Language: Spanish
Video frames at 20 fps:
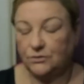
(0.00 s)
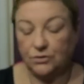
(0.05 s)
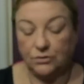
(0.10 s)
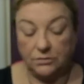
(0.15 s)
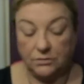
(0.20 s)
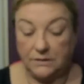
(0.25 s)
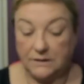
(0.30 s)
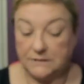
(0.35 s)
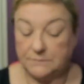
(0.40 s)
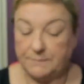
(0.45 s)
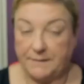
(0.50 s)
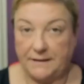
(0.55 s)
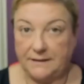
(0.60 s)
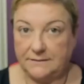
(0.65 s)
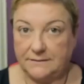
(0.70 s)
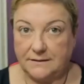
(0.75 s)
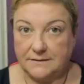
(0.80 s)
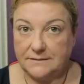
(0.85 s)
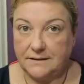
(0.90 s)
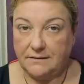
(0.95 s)
yo las
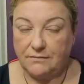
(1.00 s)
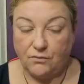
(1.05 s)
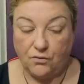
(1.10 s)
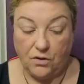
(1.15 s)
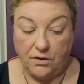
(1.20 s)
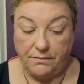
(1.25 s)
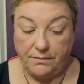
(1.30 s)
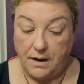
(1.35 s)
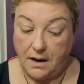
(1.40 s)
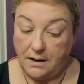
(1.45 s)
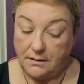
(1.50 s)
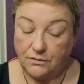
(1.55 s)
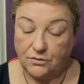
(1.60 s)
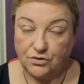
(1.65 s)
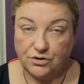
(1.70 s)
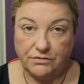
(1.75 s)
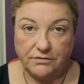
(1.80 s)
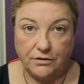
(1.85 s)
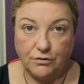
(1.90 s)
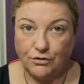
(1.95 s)
paletas de Zoeva
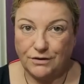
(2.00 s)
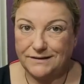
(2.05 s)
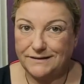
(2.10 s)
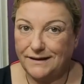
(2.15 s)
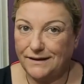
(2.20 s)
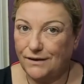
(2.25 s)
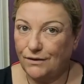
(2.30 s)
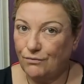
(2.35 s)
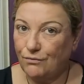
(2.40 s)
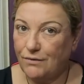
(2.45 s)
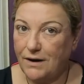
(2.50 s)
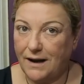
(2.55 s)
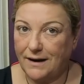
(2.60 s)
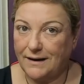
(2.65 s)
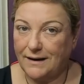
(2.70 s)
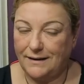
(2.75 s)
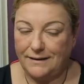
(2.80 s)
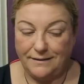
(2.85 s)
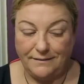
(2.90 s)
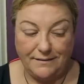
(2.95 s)
considero que tienen una
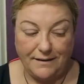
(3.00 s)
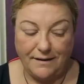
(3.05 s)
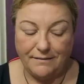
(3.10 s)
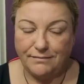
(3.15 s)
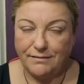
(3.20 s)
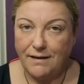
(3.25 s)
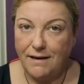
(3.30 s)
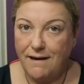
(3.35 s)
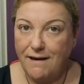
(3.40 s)
calidad